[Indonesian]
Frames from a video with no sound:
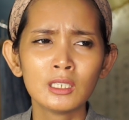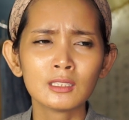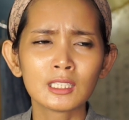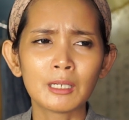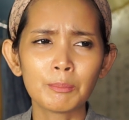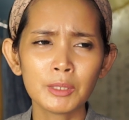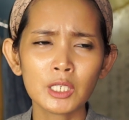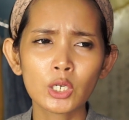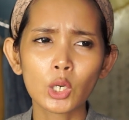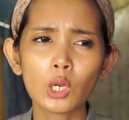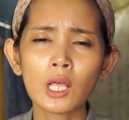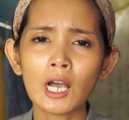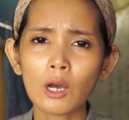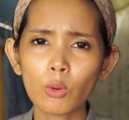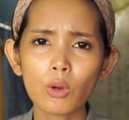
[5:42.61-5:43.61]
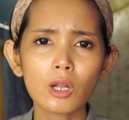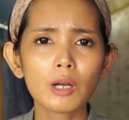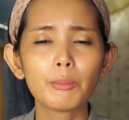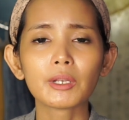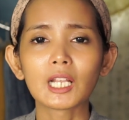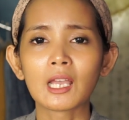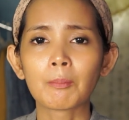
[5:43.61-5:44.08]
tapi kalau aku
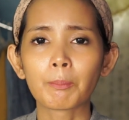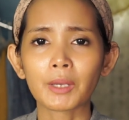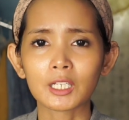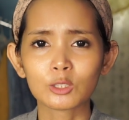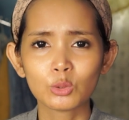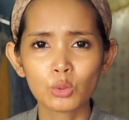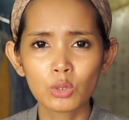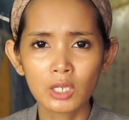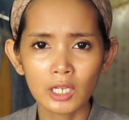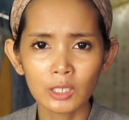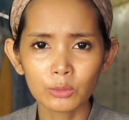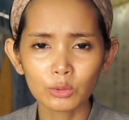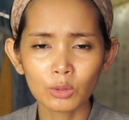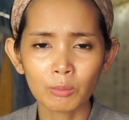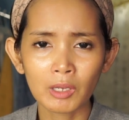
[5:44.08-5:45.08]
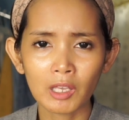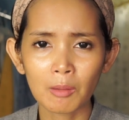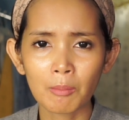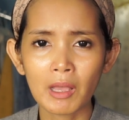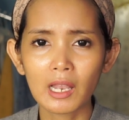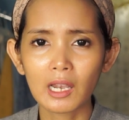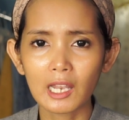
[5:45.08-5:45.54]
nggak berefek juga untuk makan
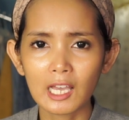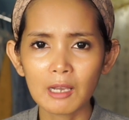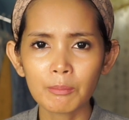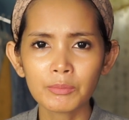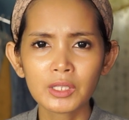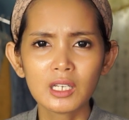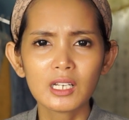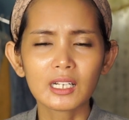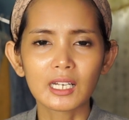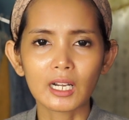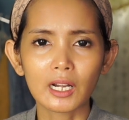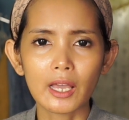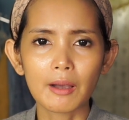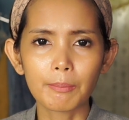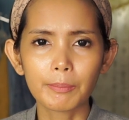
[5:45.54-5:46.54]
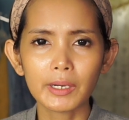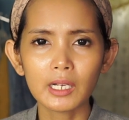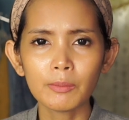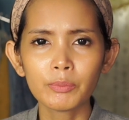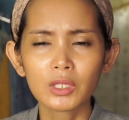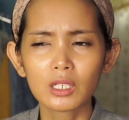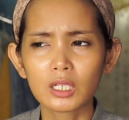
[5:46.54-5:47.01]
malam karena
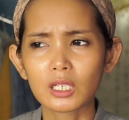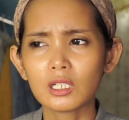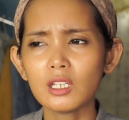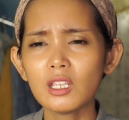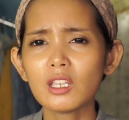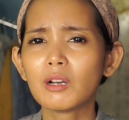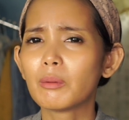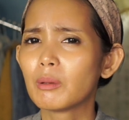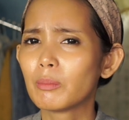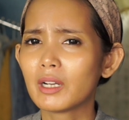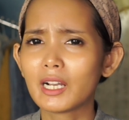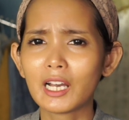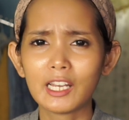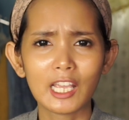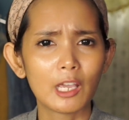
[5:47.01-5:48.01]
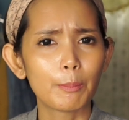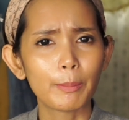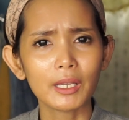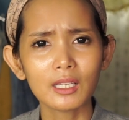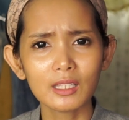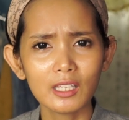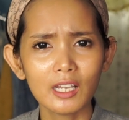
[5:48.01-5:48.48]
apa karena yang memang nggak ada
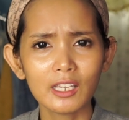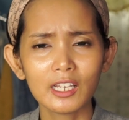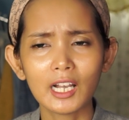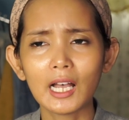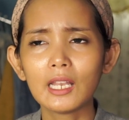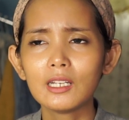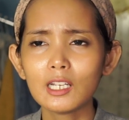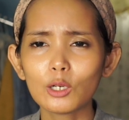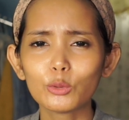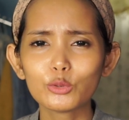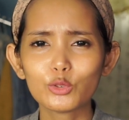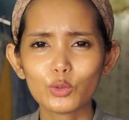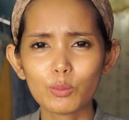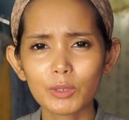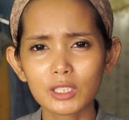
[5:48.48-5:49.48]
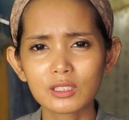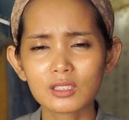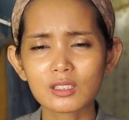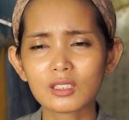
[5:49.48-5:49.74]
efeknya yang ada aku cuma